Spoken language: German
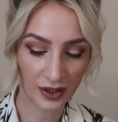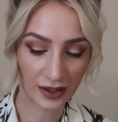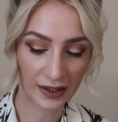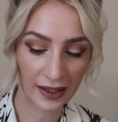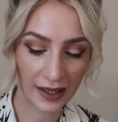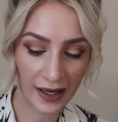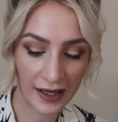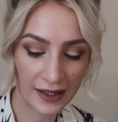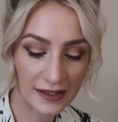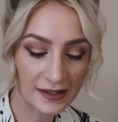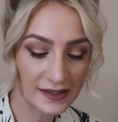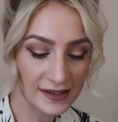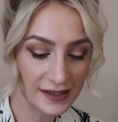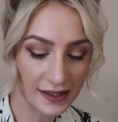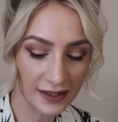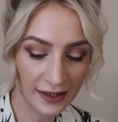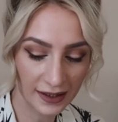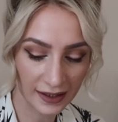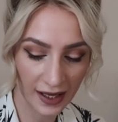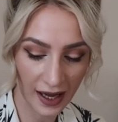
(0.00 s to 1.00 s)
Kleinen
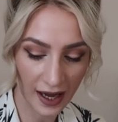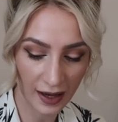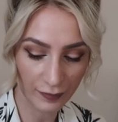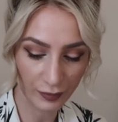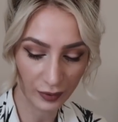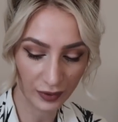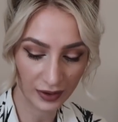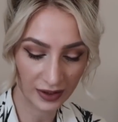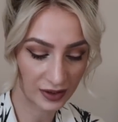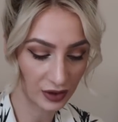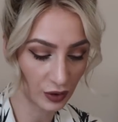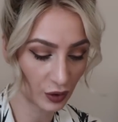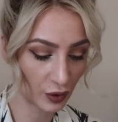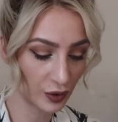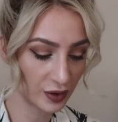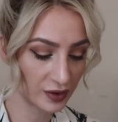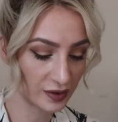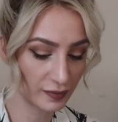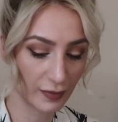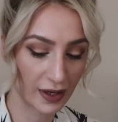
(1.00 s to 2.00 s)
Serien habe ich
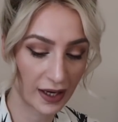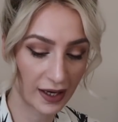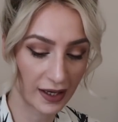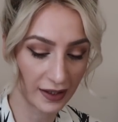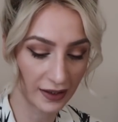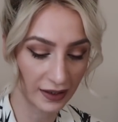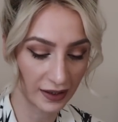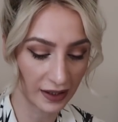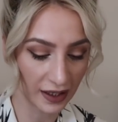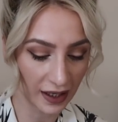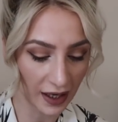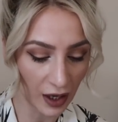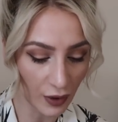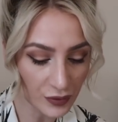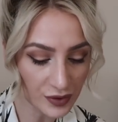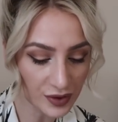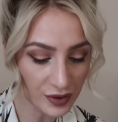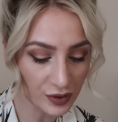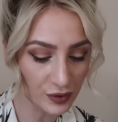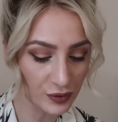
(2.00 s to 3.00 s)
euch mal
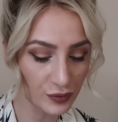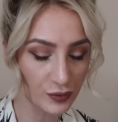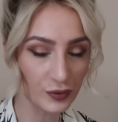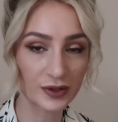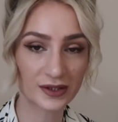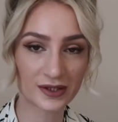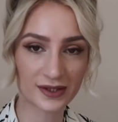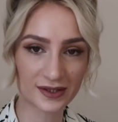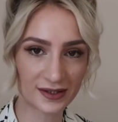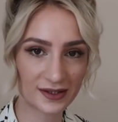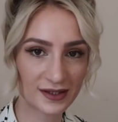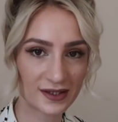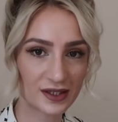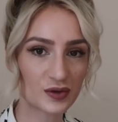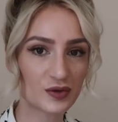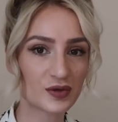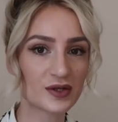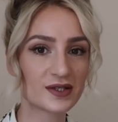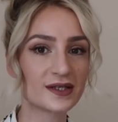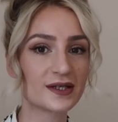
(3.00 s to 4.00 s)
rausgesucht. Es sind
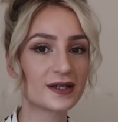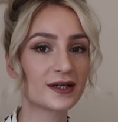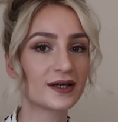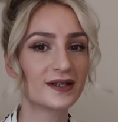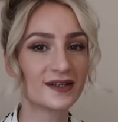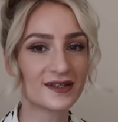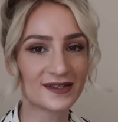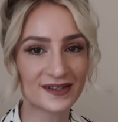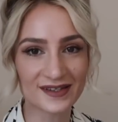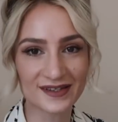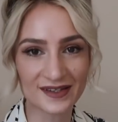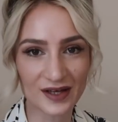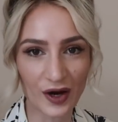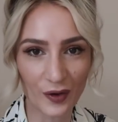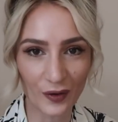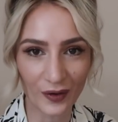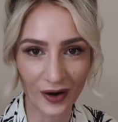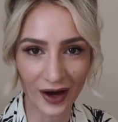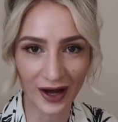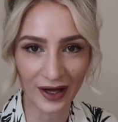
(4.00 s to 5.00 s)
nicht nur Serien, es ist
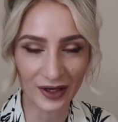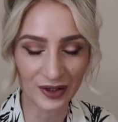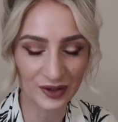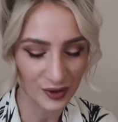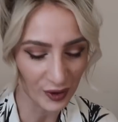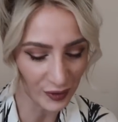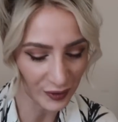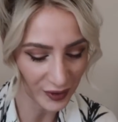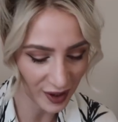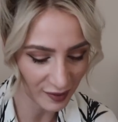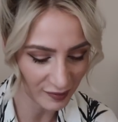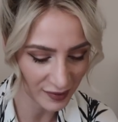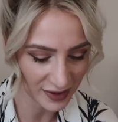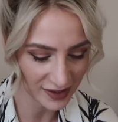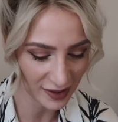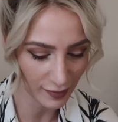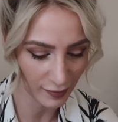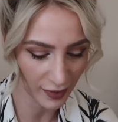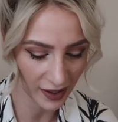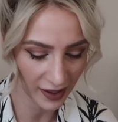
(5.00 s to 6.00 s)
auch ein Toner
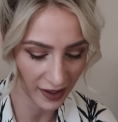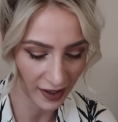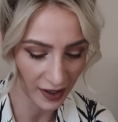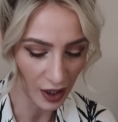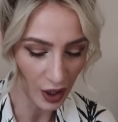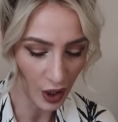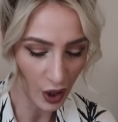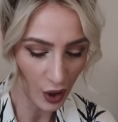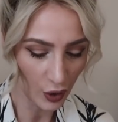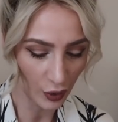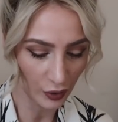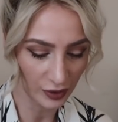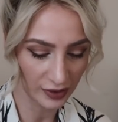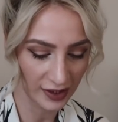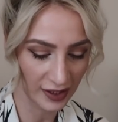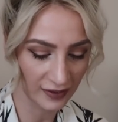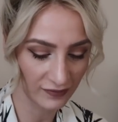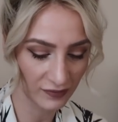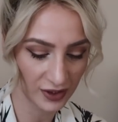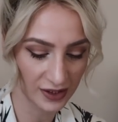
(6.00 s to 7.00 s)
mit dabei. Und
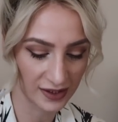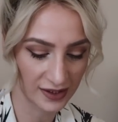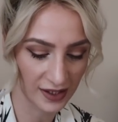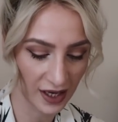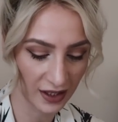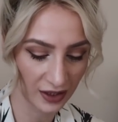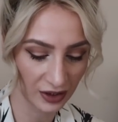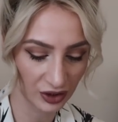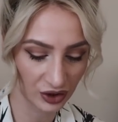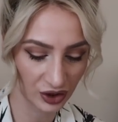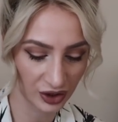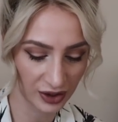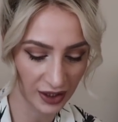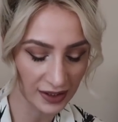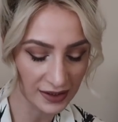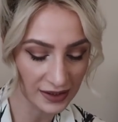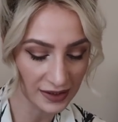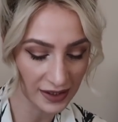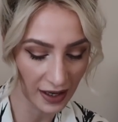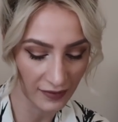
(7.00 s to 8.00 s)
dann würde ich sagen,
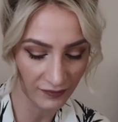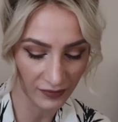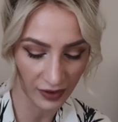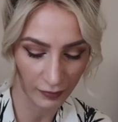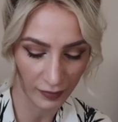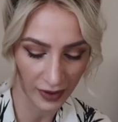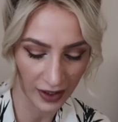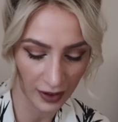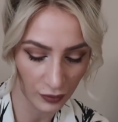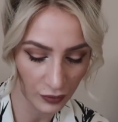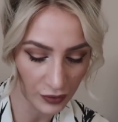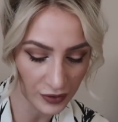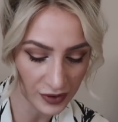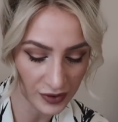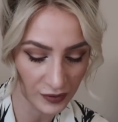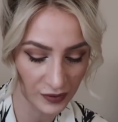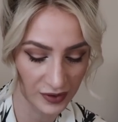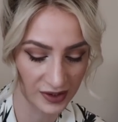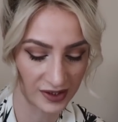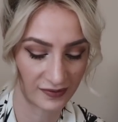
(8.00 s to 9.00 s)
starte ich einfach mal
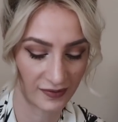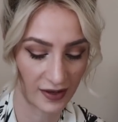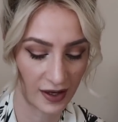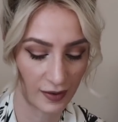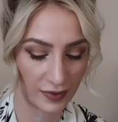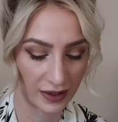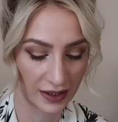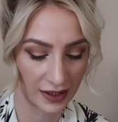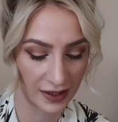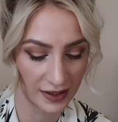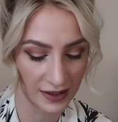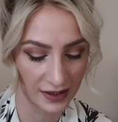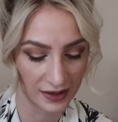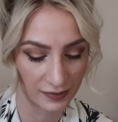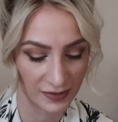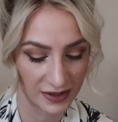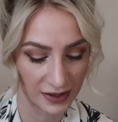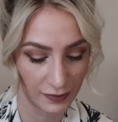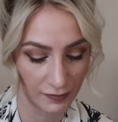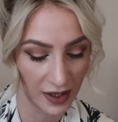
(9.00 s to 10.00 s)
los. Und zwar beginne
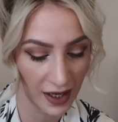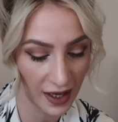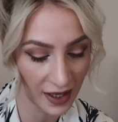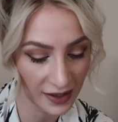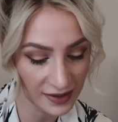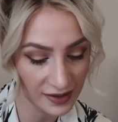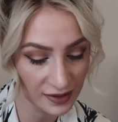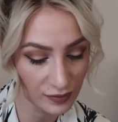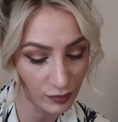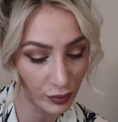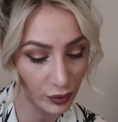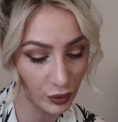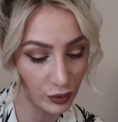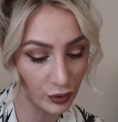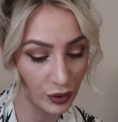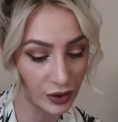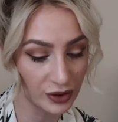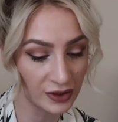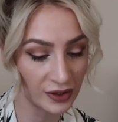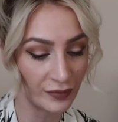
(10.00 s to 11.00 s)
ich mit dem ersten
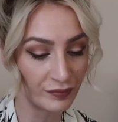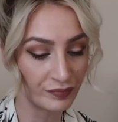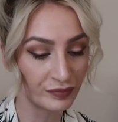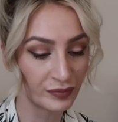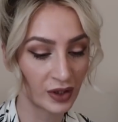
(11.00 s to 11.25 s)
Produkt.